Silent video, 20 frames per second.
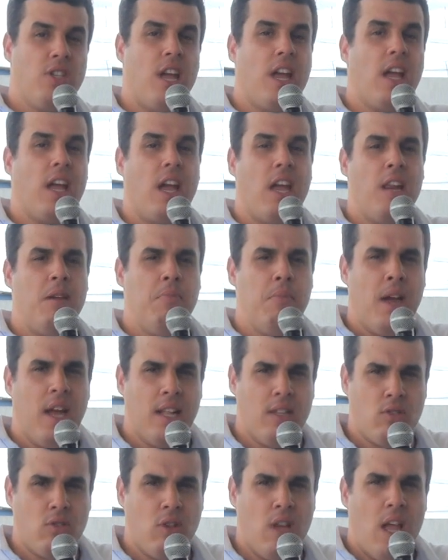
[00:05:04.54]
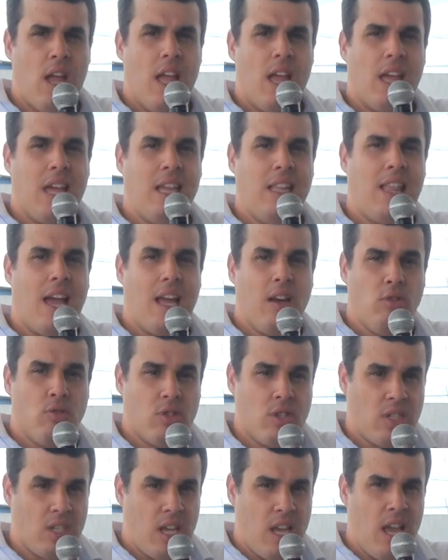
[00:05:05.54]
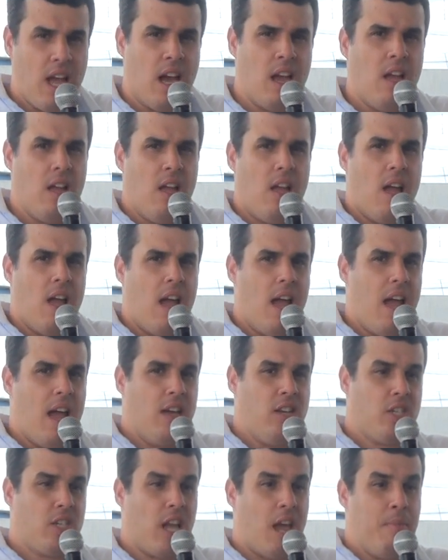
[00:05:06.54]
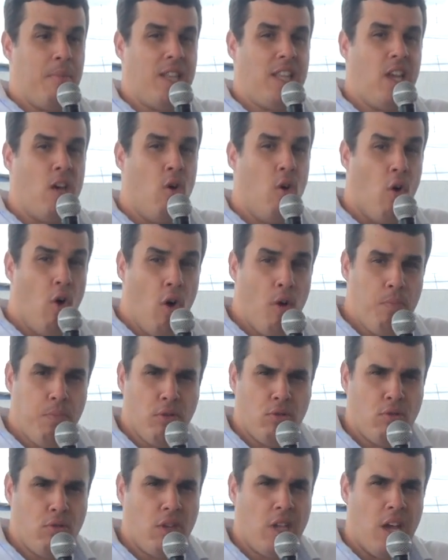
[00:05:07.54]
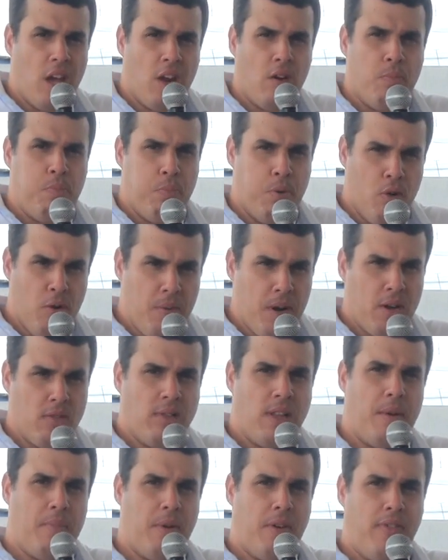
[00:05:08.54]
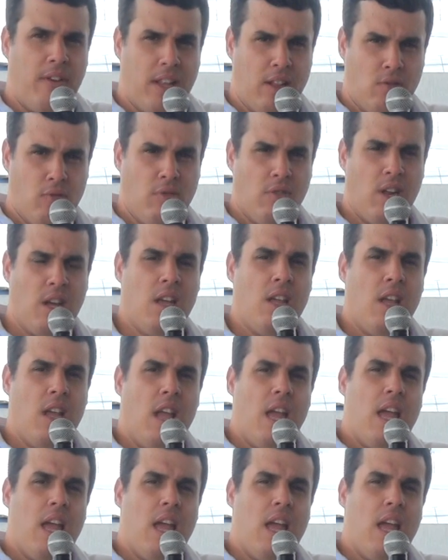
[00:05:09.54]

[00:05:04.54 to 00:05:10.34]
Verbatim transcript: requerimentos que denuncia é, esquema de roubo do dinheiro público da prefeitura